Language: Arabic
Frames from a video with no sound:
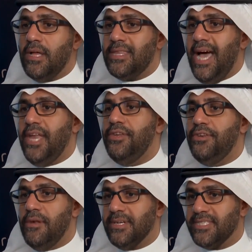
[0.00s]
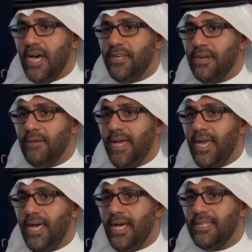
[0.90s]
تعدد المصادر
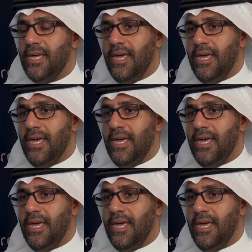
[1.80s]
البيانات